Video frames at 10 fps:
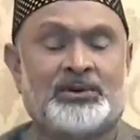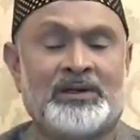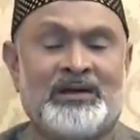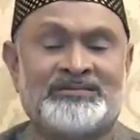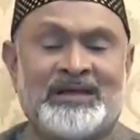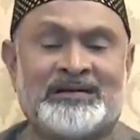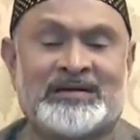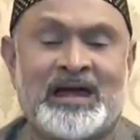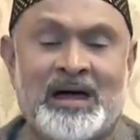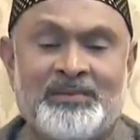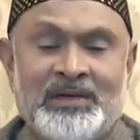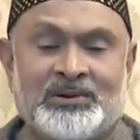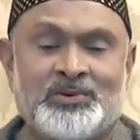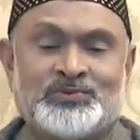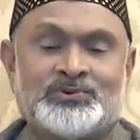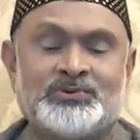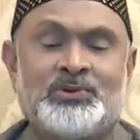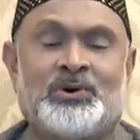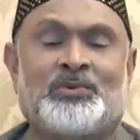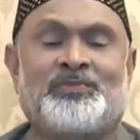দরকার আজকাল ড্রামে খুব
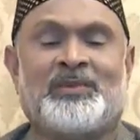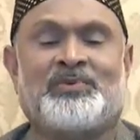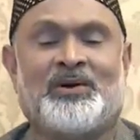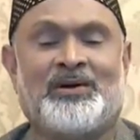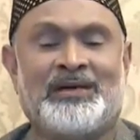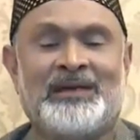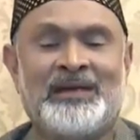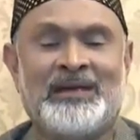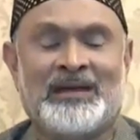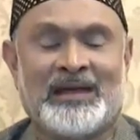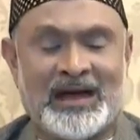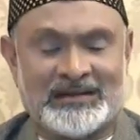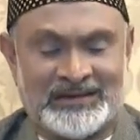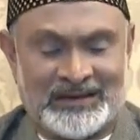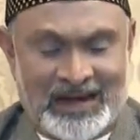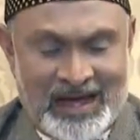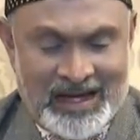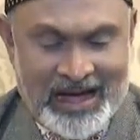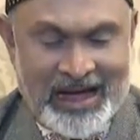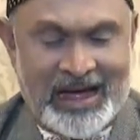সুন্দর পেঁপে হয় গাছের
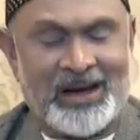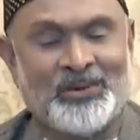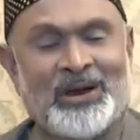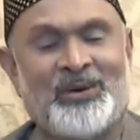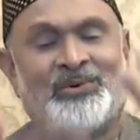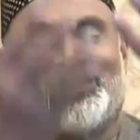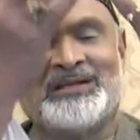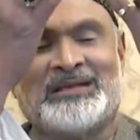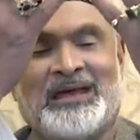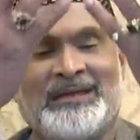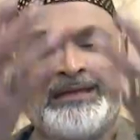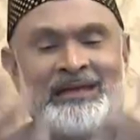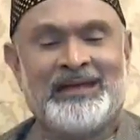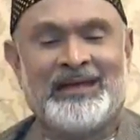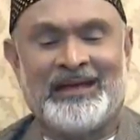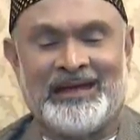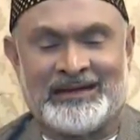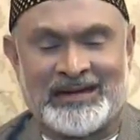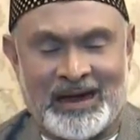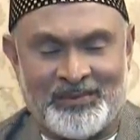আগা গোড়া ভরে যায়
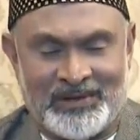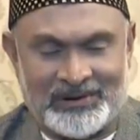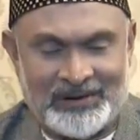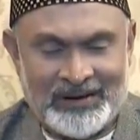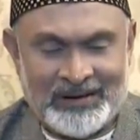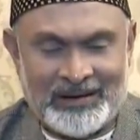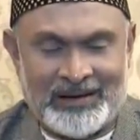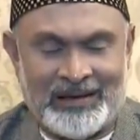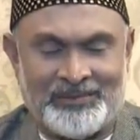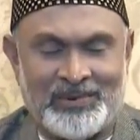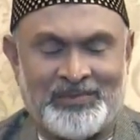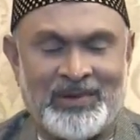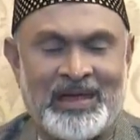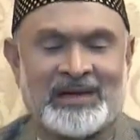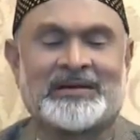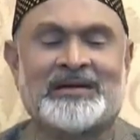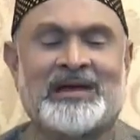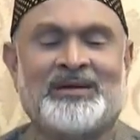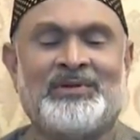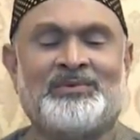ড্রামের পেঁপে একটা
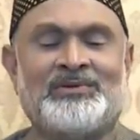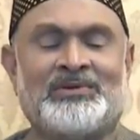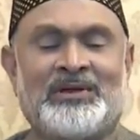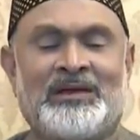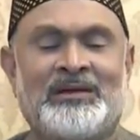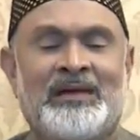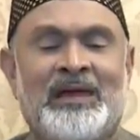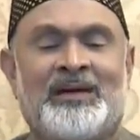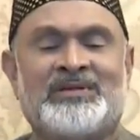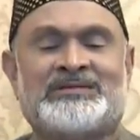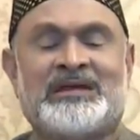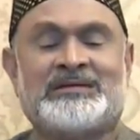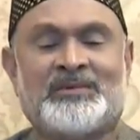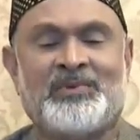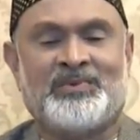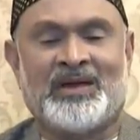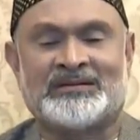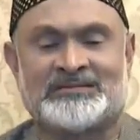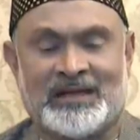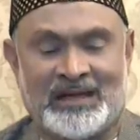ড্রামের ভিতরে আপনি চারটা পেঁপে
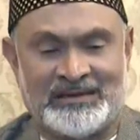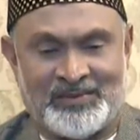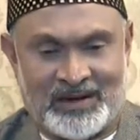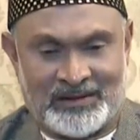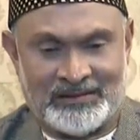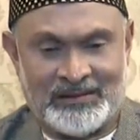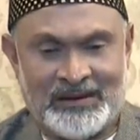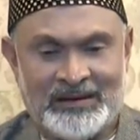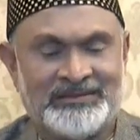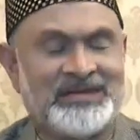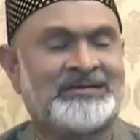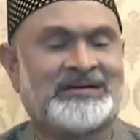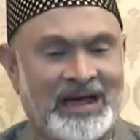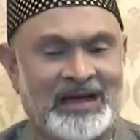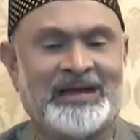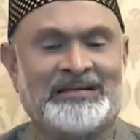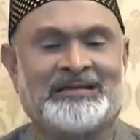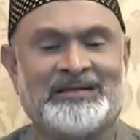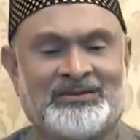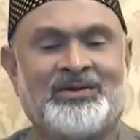গাছ লাগাইতে পারেন যার জায়গা নাই
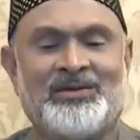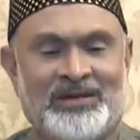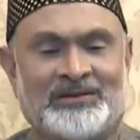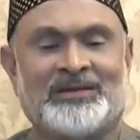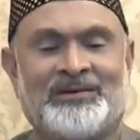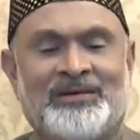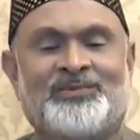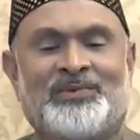তাদের জন্য এই কথাগুলি